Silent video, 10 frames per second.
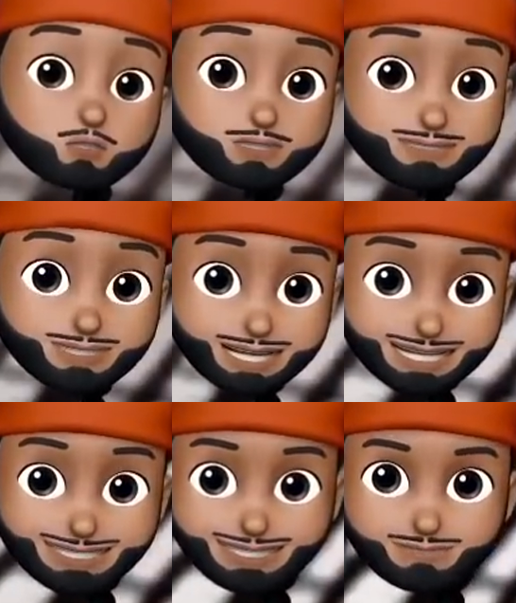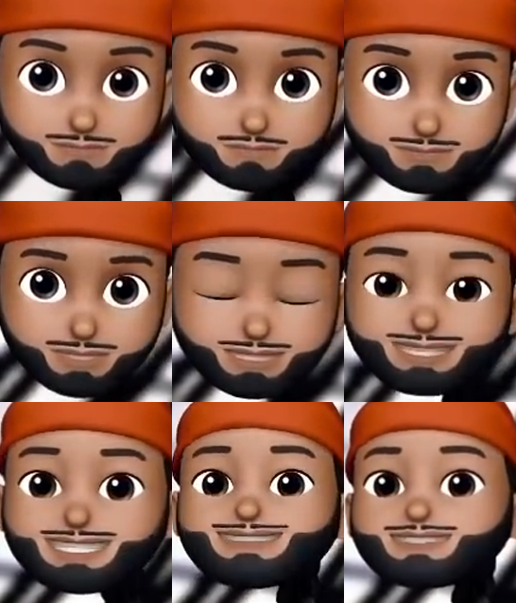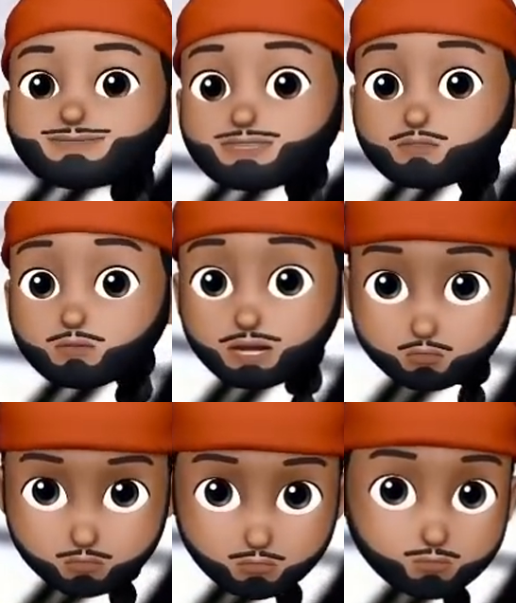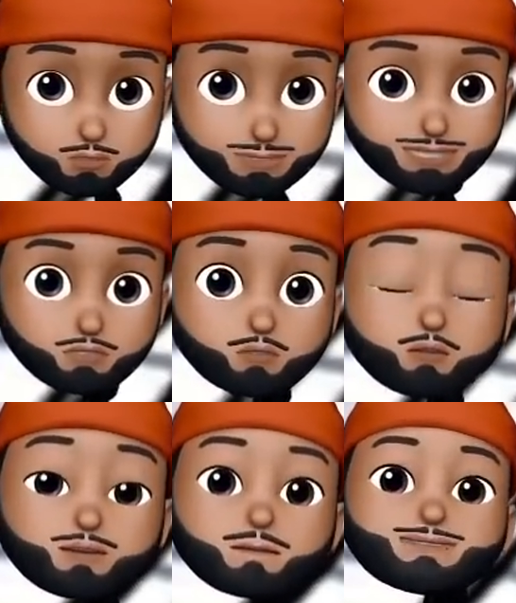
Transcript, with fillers: el norte de la India. Ese evento causó en su momento